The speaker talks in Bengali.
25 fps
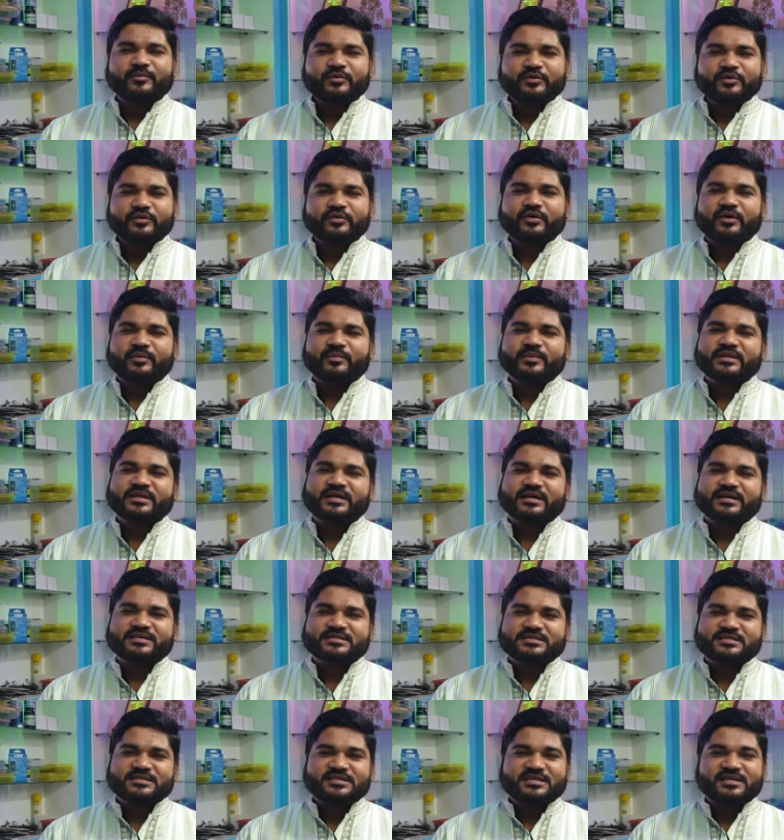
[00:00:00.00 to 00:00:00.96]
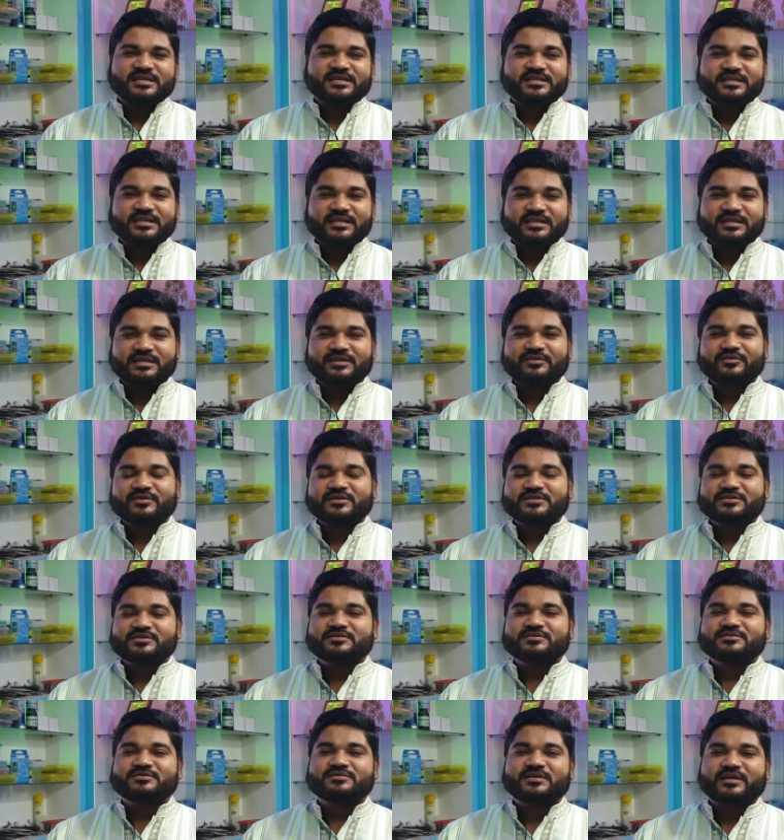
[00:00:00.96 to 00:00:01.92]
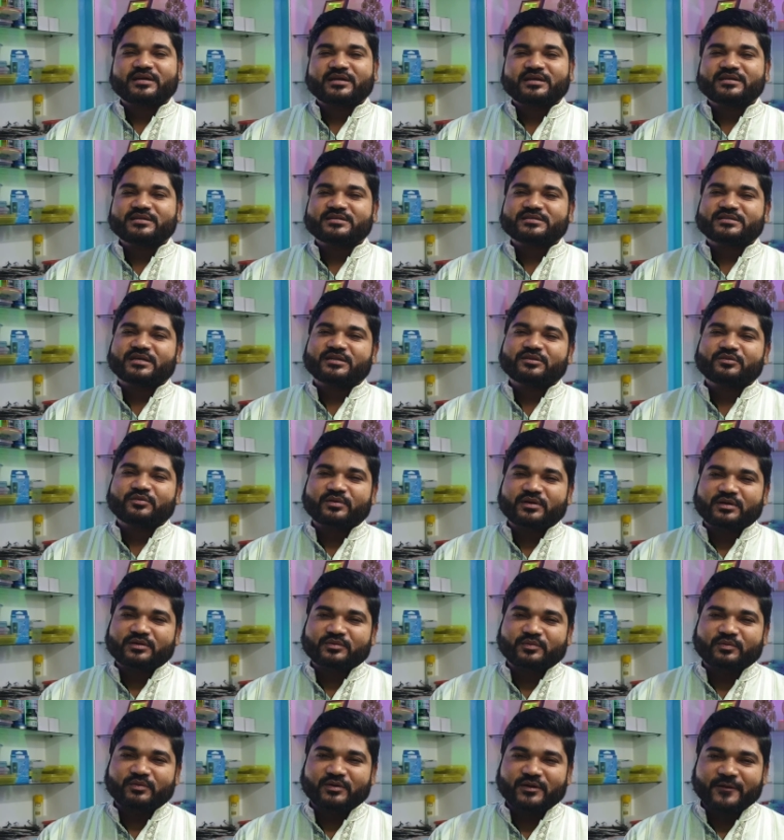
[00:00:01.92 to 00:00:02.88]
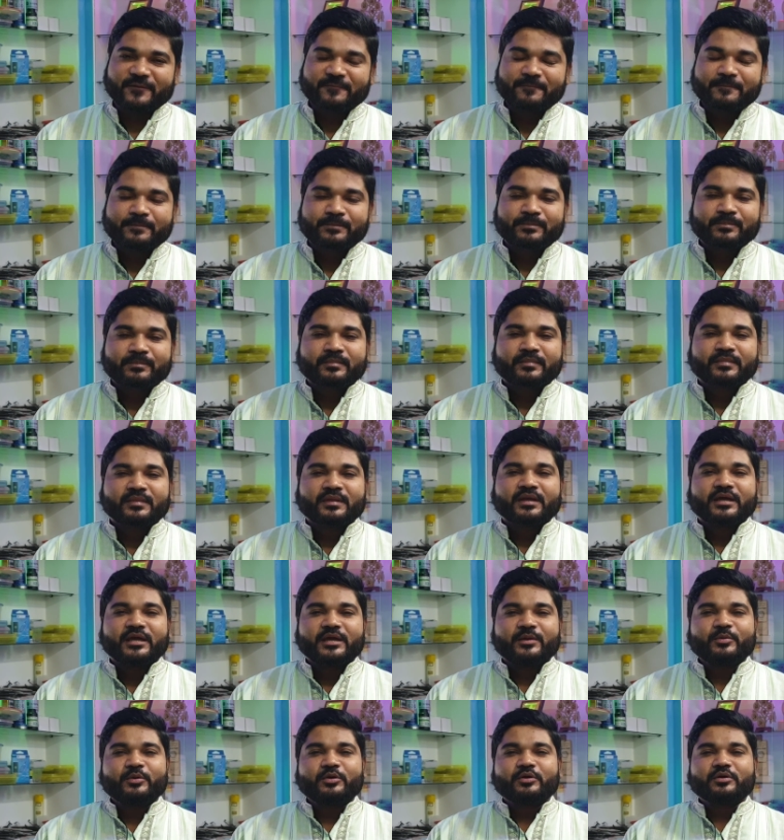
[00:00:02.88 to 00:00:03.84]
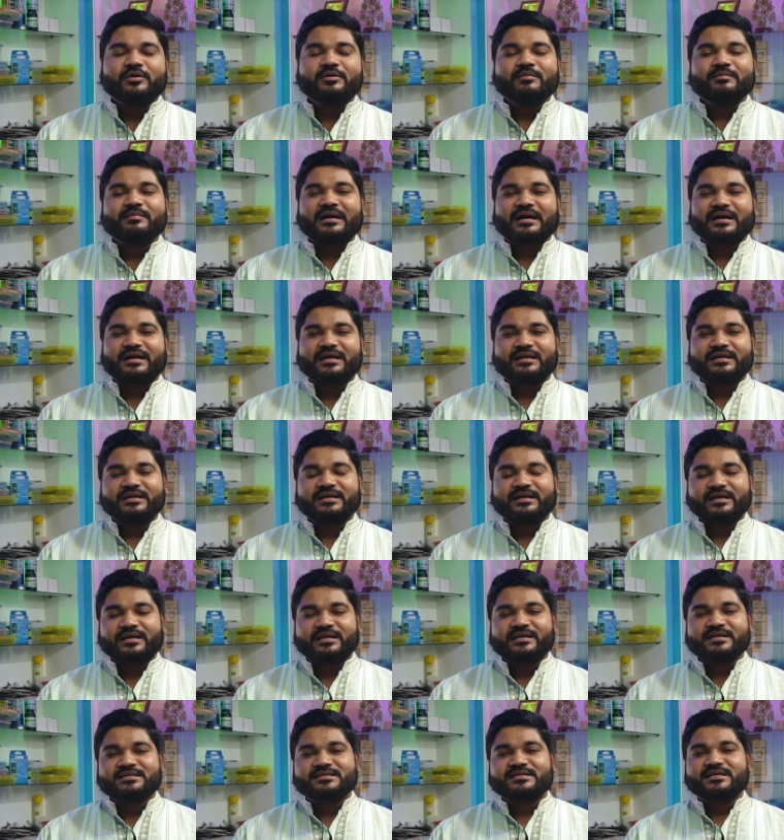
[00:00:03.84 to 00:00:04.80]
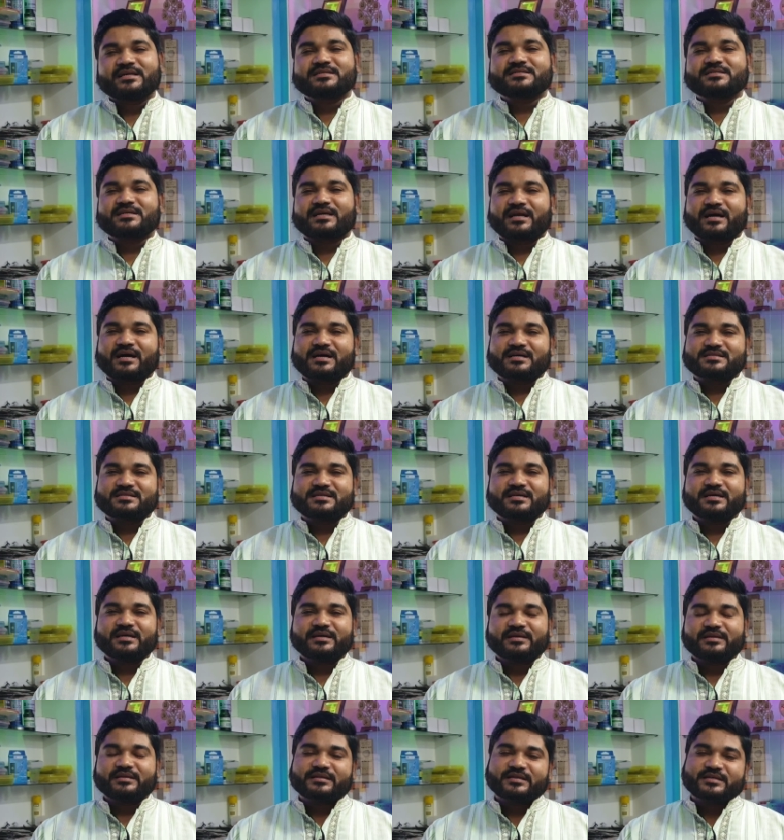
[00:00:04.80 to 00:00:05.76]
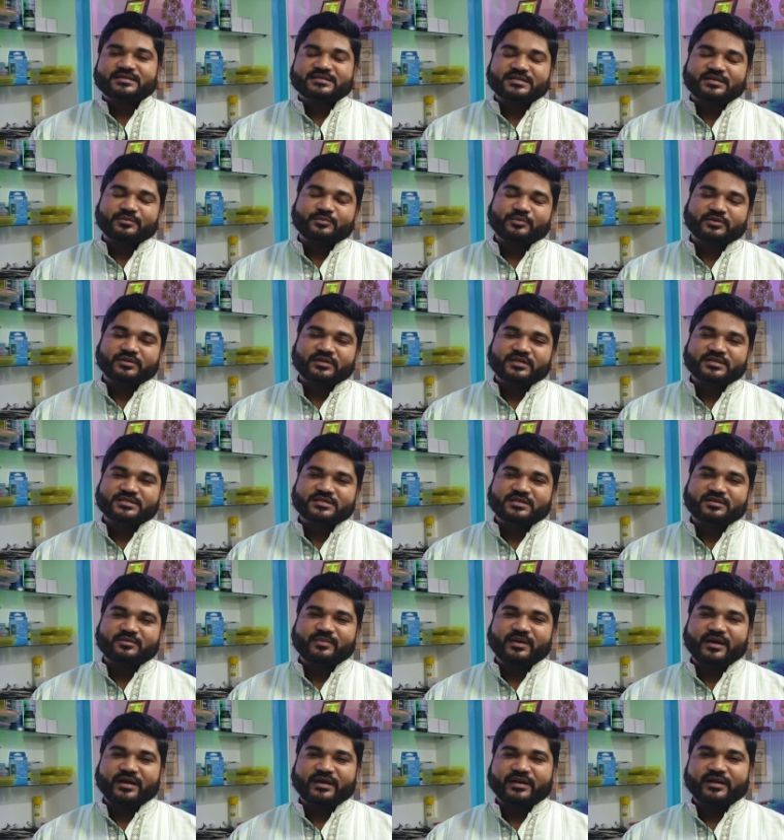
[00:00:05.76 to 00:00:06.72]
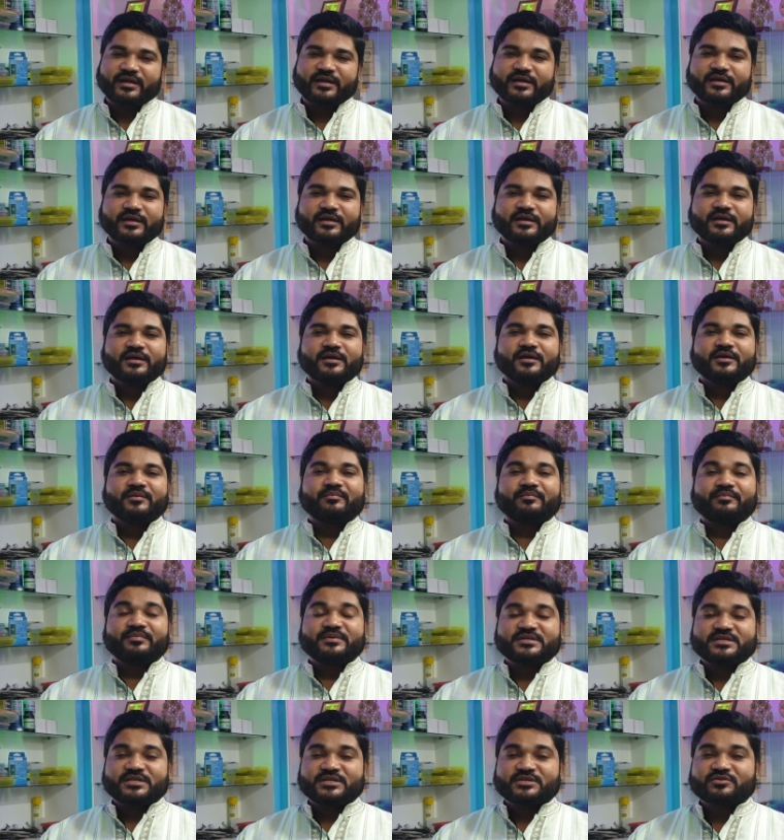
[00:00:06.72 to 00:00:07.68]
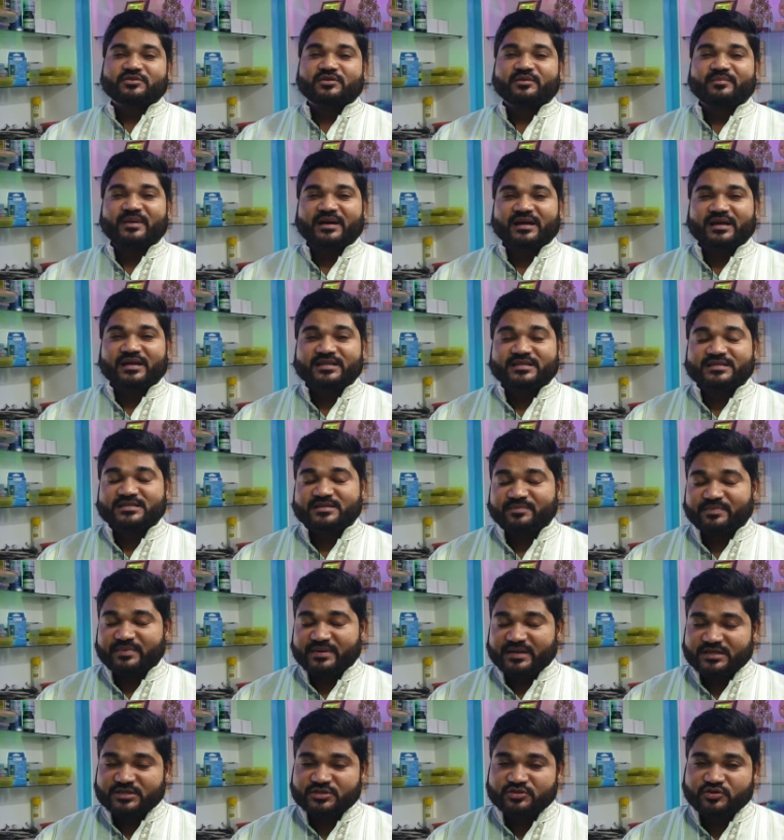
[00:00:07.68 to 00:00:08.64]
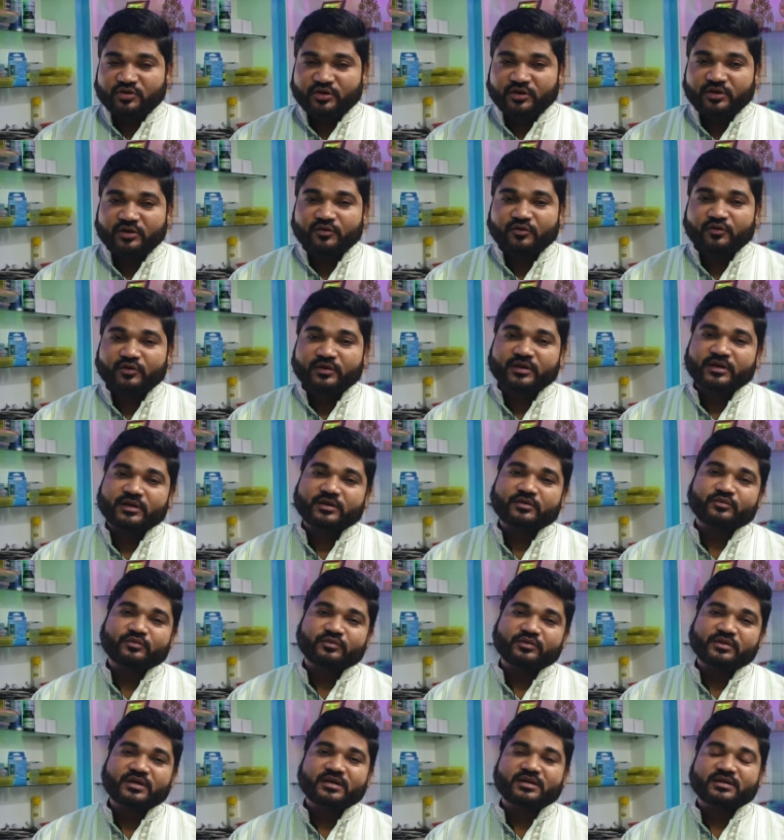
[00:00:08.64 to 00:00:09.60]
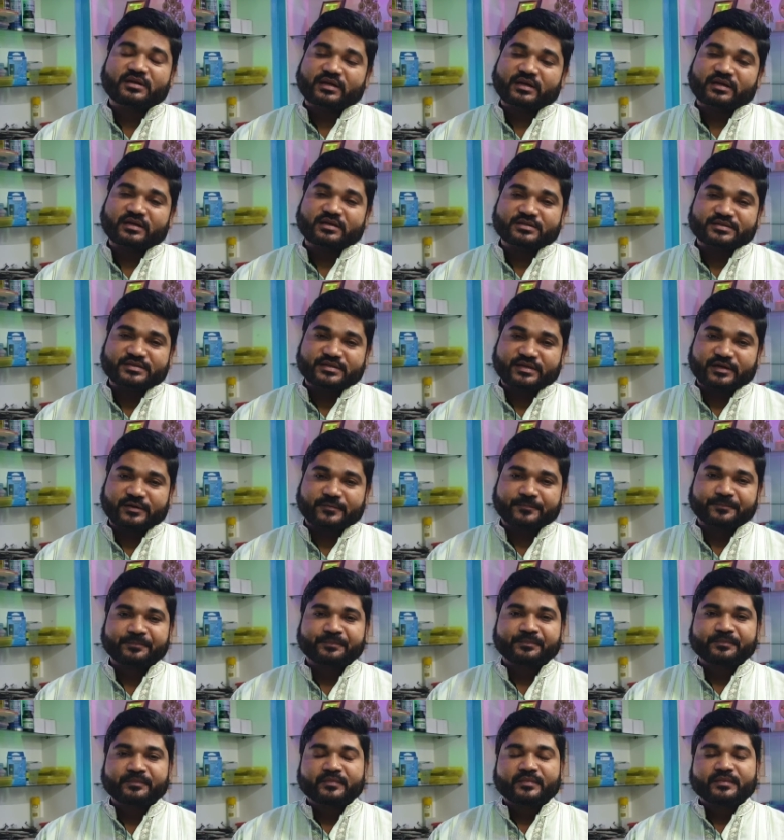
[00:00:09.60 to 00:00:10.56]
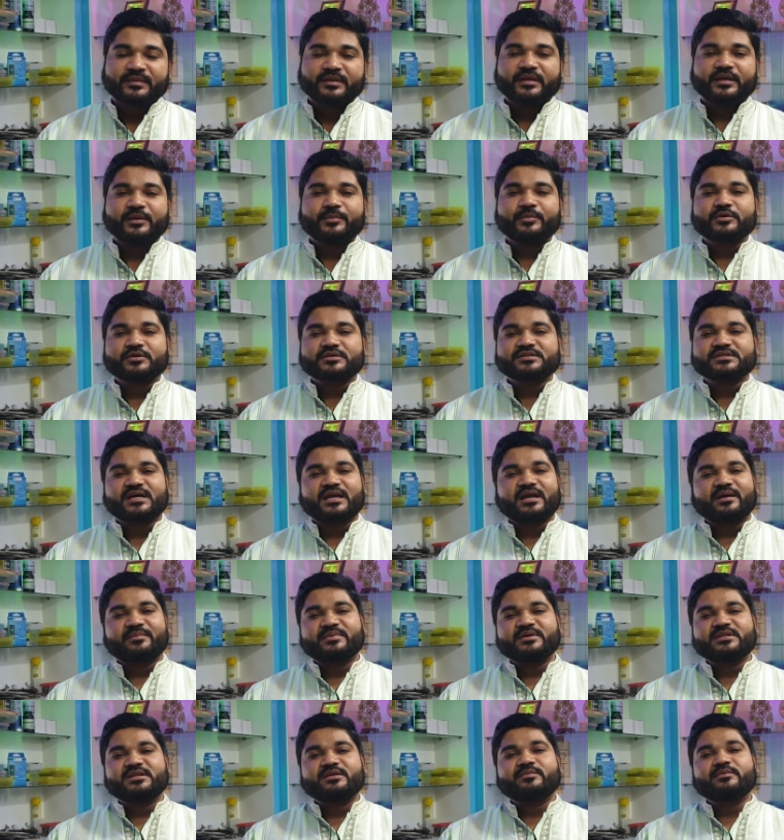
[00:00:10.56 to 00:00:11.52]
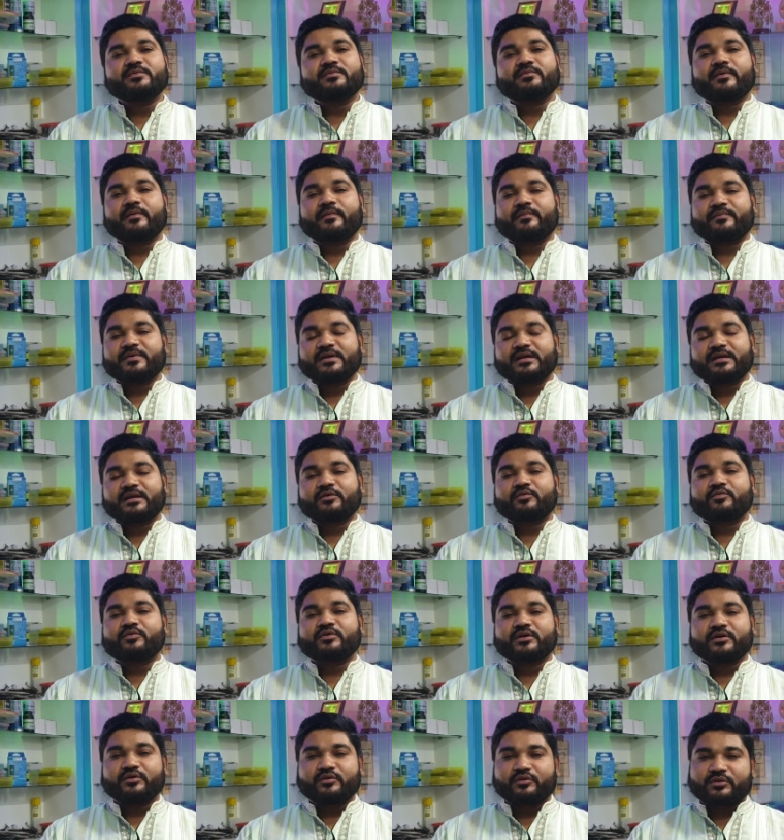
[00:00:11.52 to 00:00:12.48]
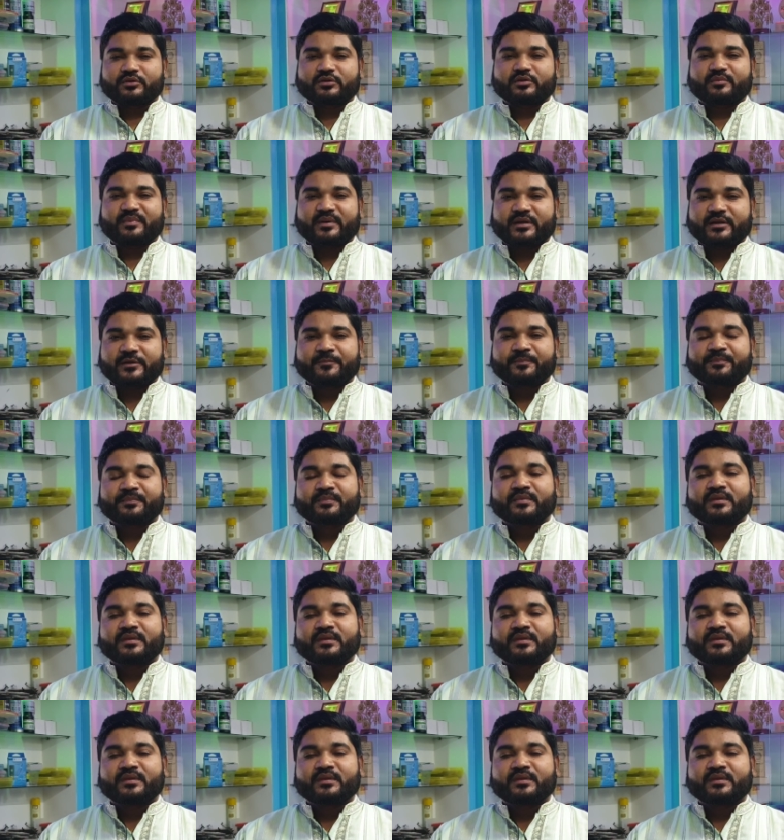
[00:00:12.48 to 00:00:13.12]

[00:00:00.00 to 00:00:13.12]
এমনও আমি দেখেছি যে ঈদের দিনও কিছু কিছু টেকনিশিয়ান দোকান খুলে এবং বাঙালি টেকনিশিয়ান যারা আছে দেশে এবং দেশের বাইরে বিশেষ করে বাংলাদেশে প্রায় ছয় লক্ষের অধিক টেকনিশিয়ান এবং সারা পৃথিবীব্যাপী এটা কোটিও হতে পারে